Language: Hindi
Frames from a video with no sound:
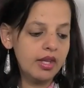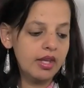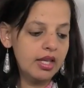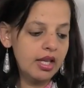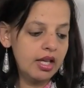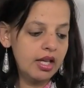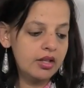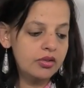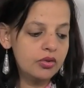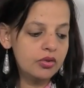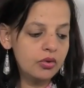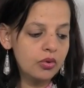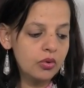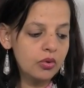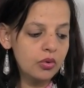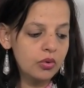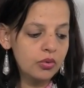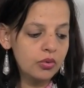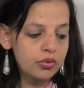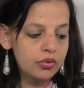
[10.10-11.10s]
ये जो
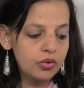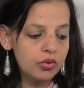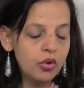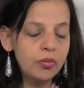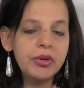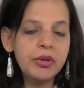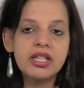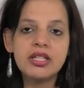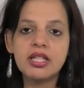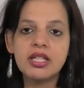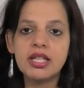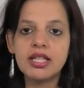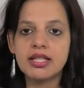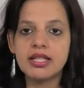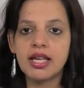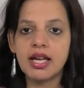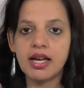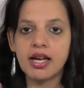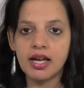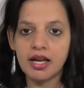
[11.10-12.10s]
जो भी
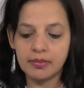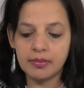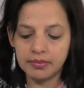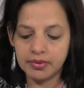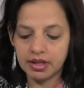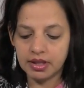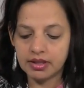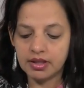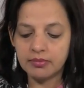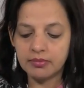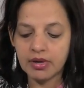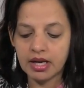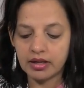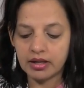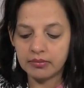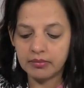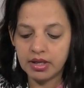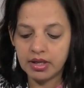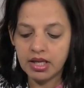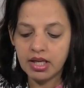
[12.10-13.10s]
चीज़ है आपके
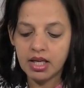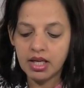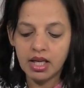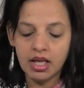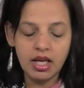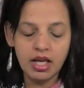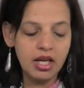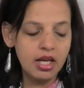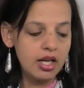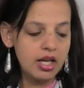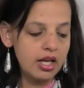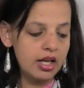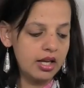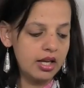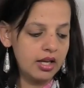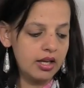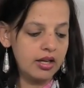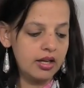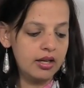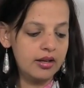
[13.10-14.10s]
दिमाग में
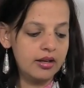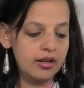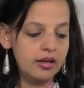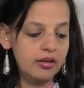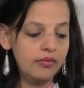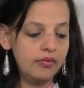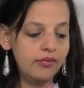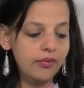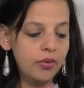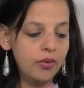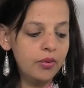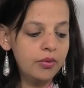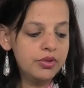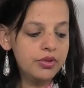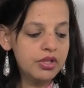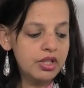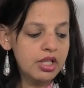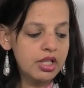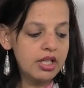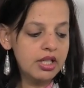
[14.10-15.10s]
आ, वो
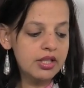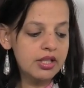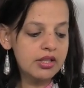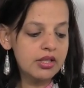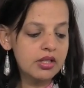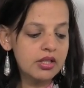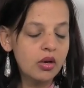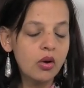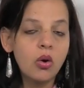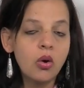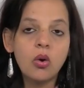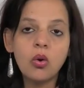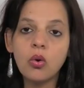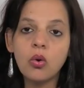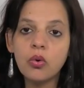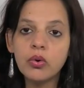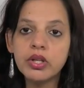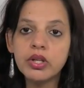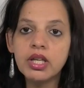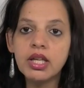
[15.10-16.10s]
चीज़
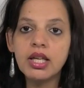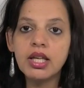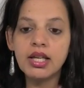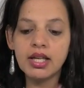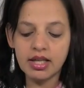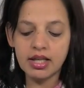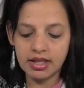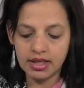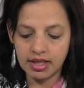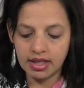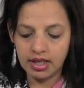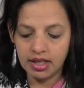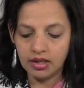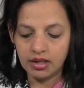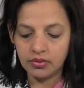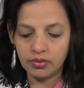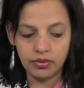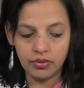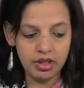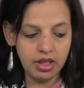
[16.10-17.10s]
होगी या
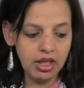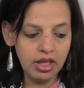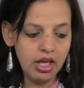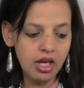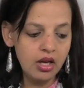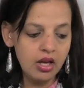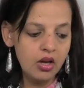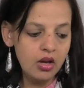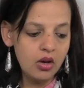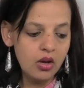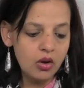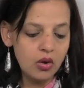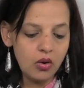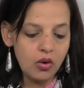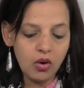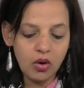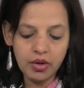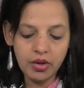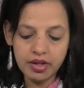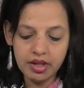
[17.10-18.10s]
नहीं होगी
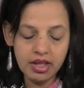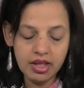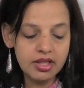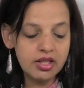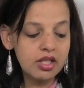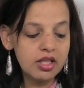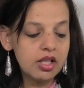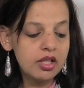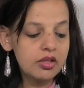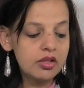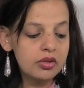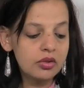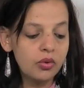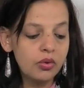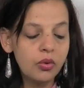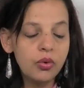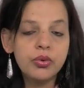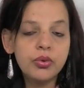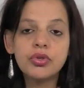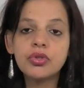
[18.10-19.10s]
और ये चीज़
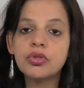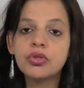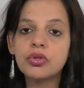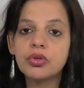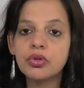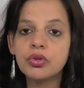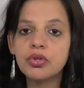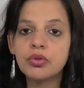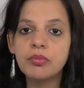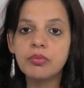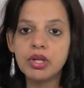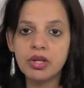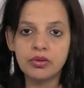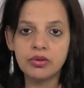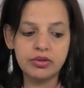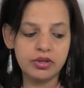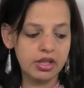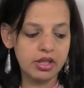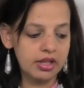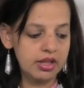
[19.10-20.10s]
कुछ कुछ भी
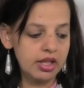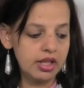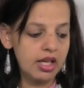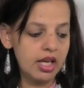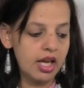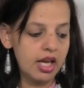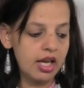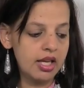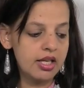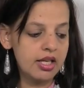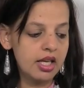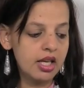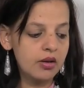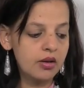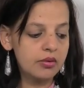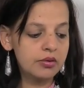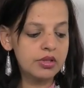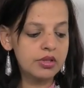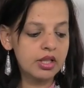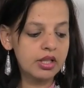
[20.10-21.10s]
हो सकती है ये
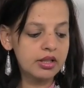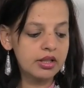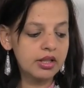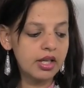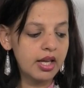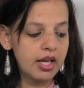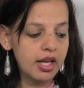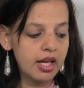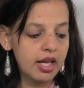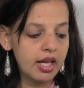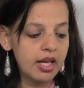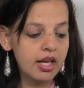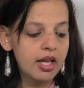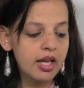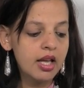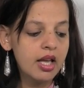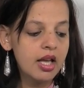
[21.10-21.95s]
हो सकता है